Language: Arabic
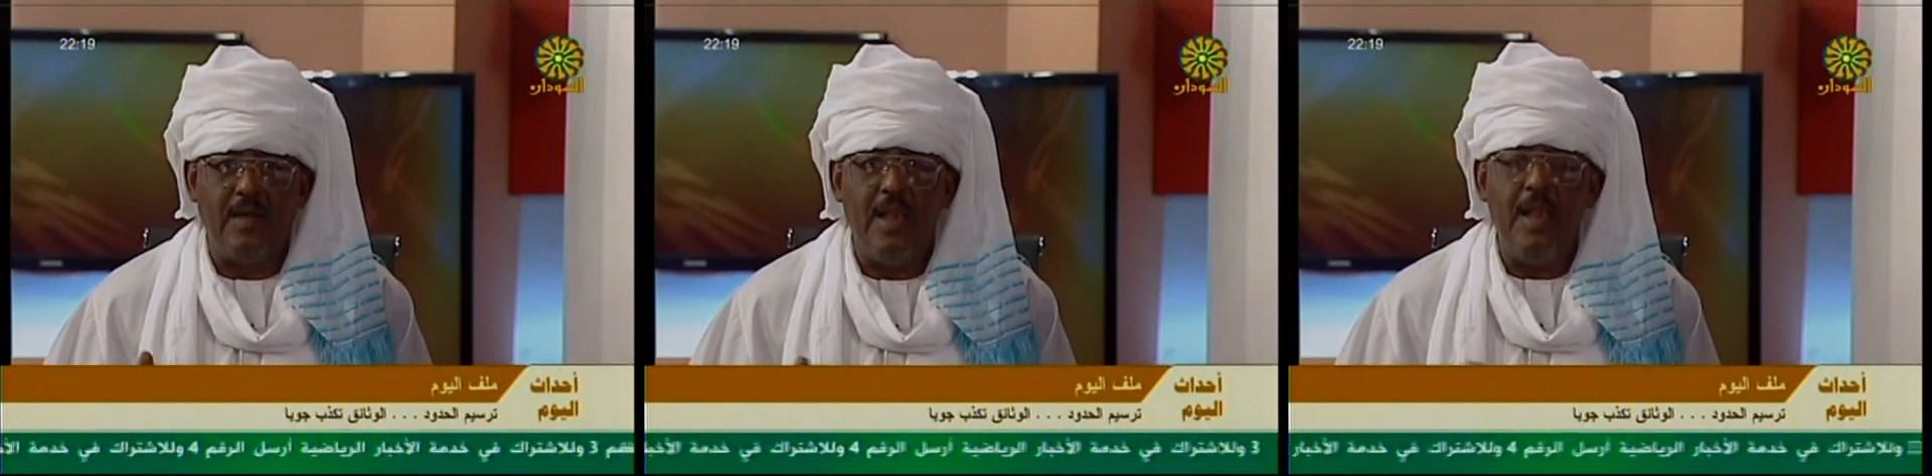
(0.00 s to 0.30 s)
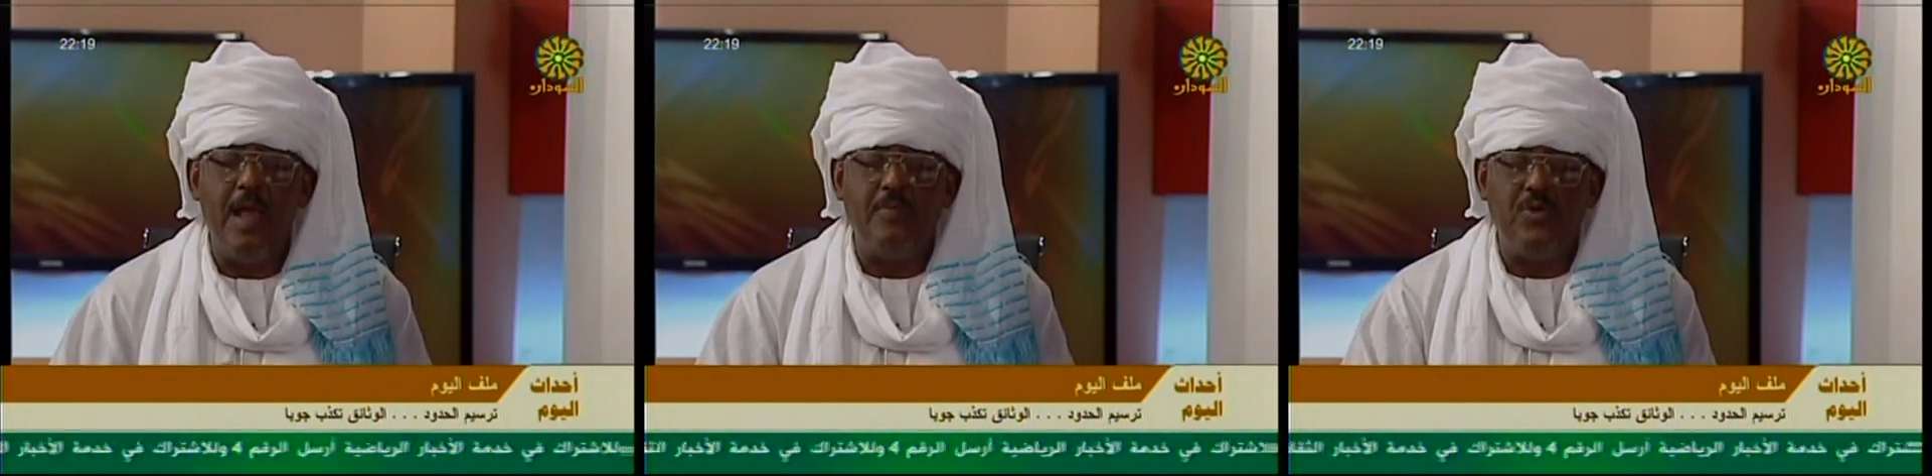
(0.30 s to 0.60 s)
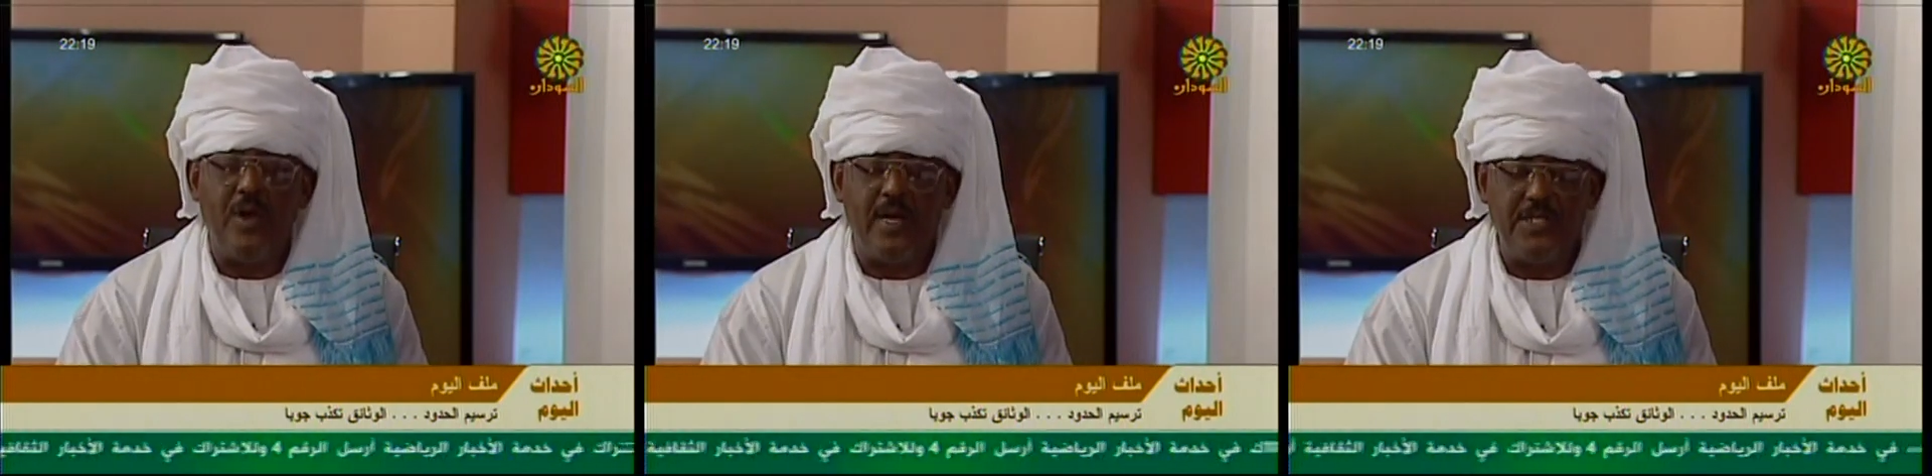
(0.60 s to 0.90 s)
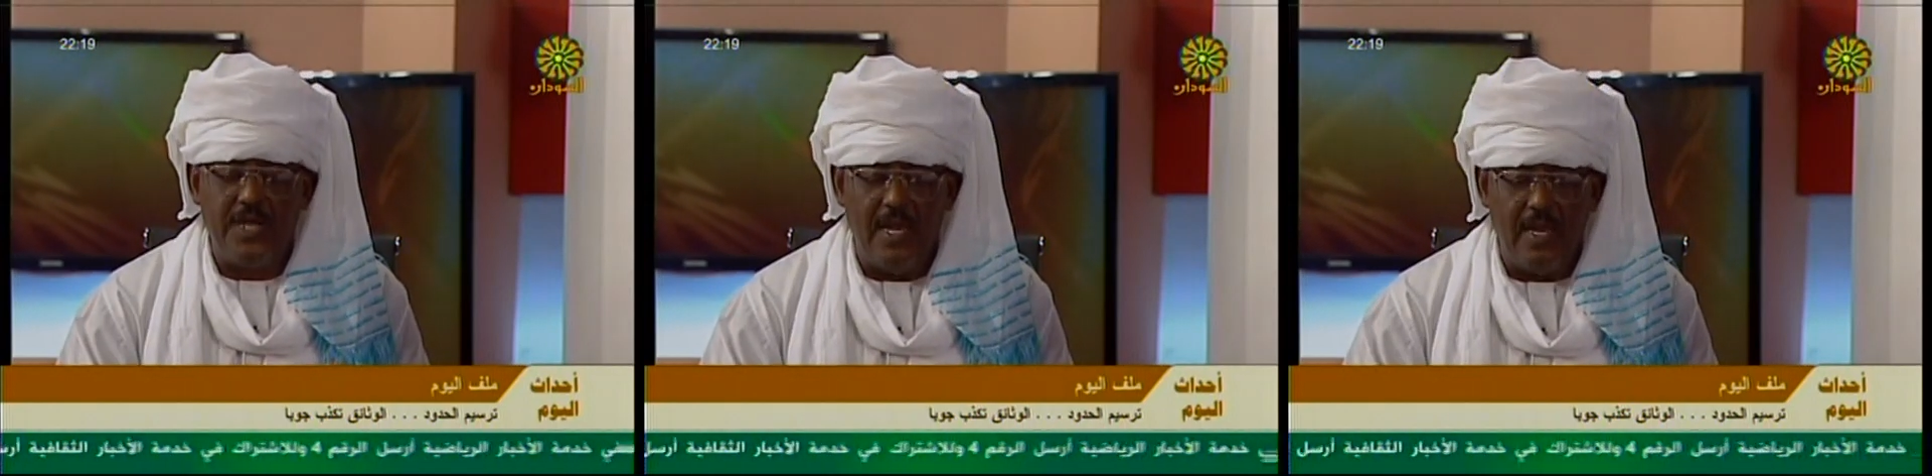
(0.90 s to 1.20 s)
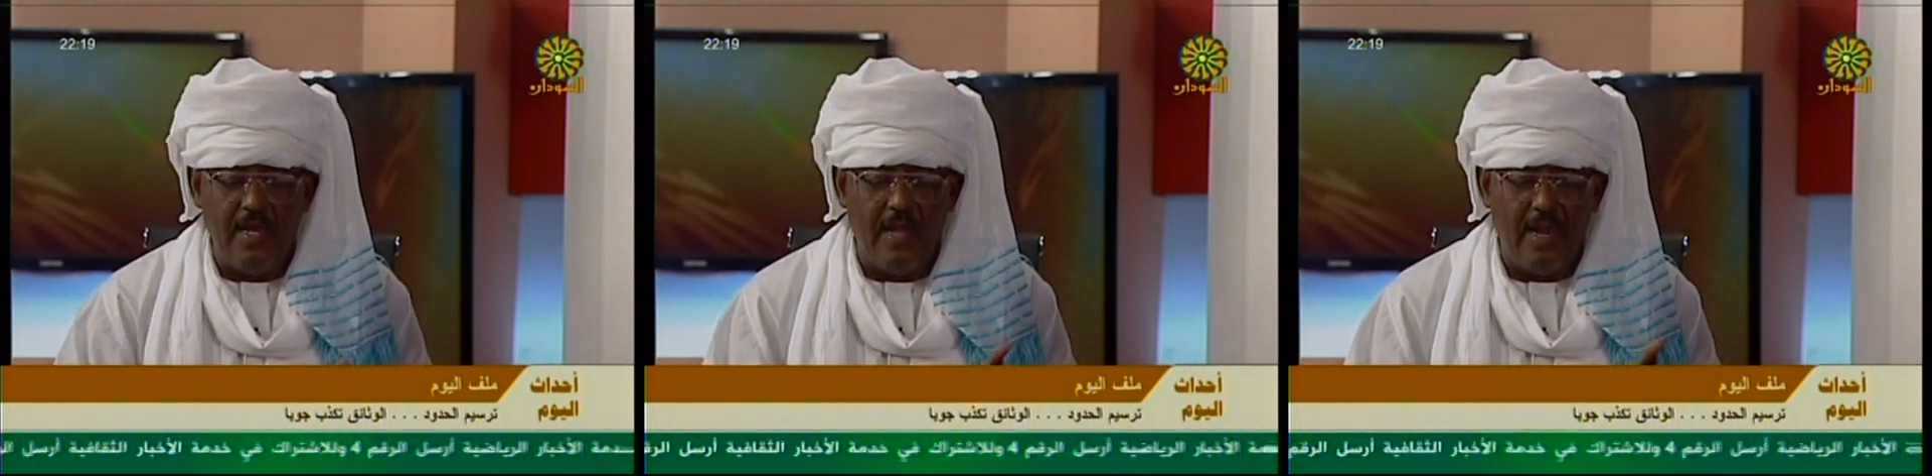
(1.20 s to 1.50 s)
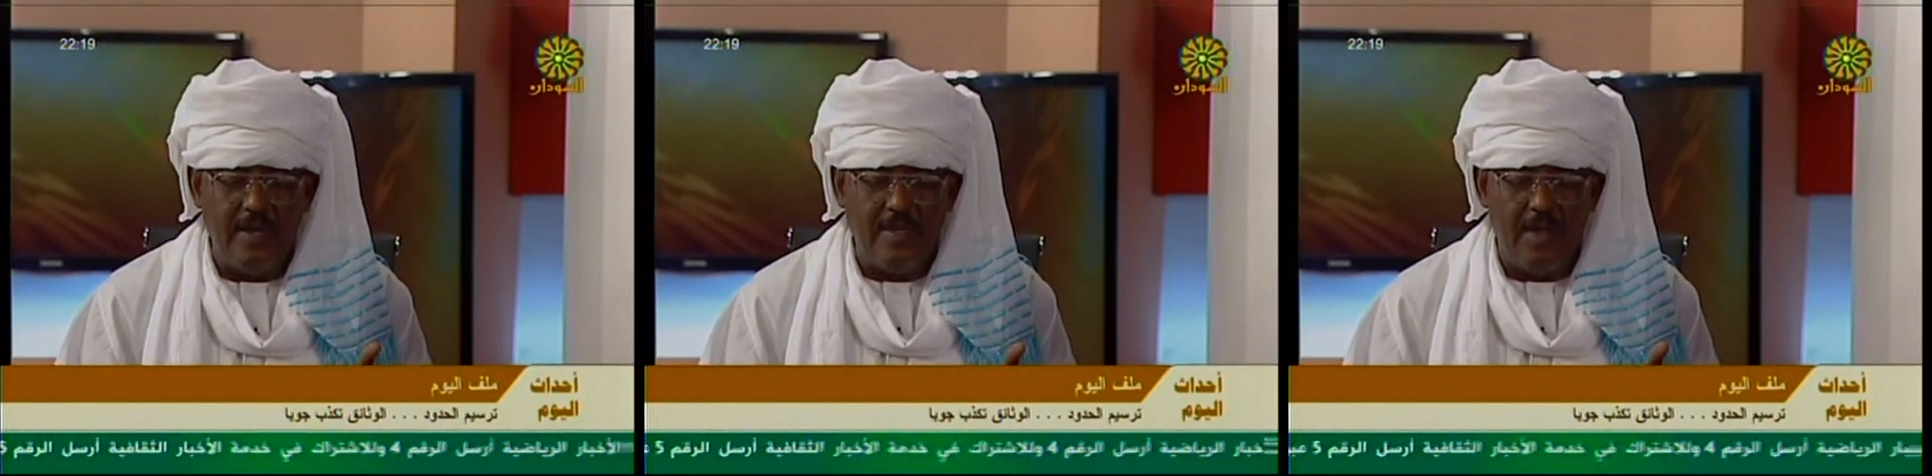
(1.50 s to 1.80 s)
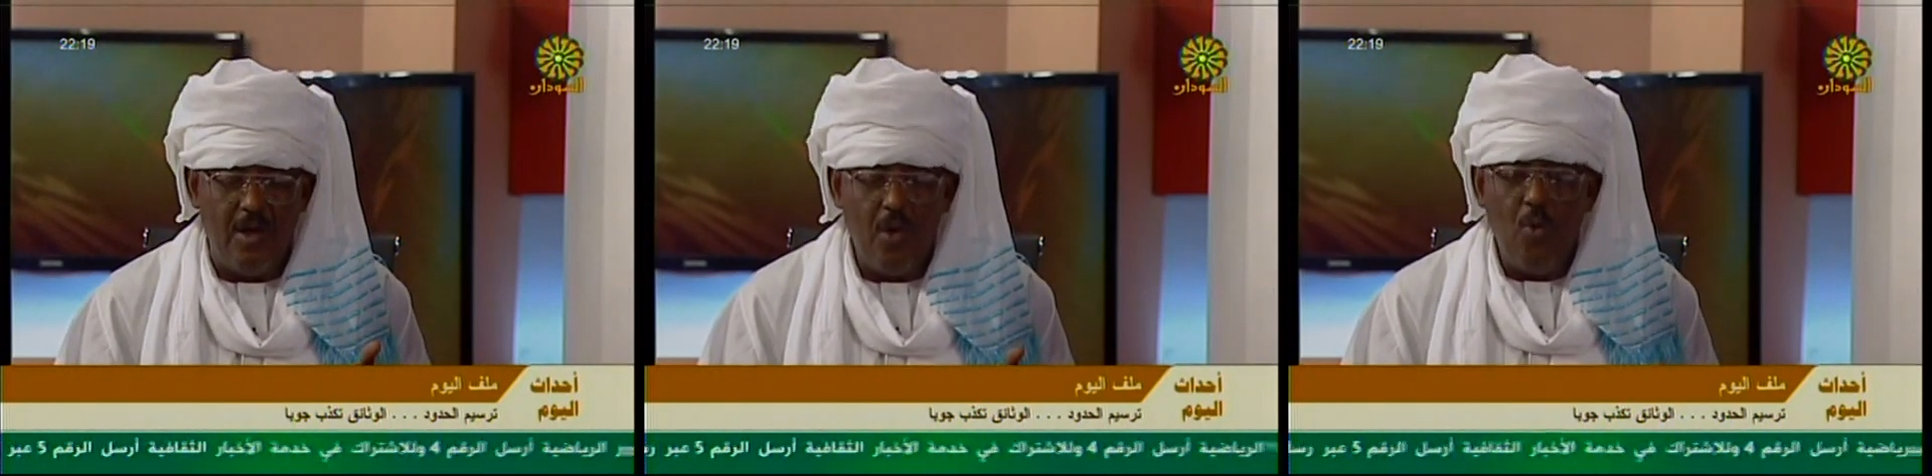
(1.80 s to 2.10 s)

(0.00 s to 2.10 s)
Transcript: لم تناقشها اللجنة